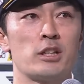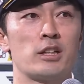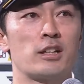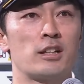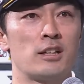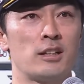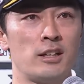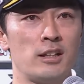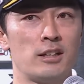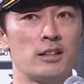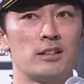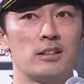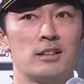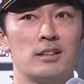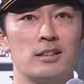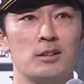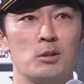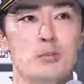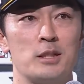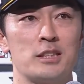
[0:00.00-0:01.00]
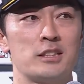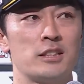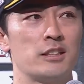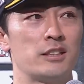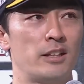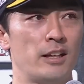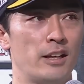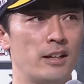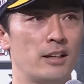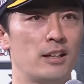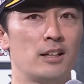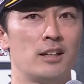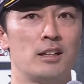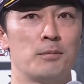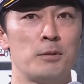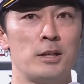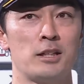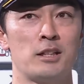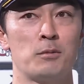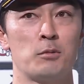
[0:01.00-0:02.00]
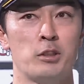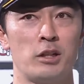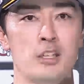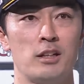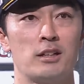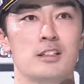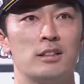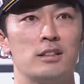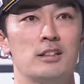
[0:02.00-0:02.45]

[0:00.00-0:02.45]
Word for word: 回からね飛ばしていって、まあ、相手もね、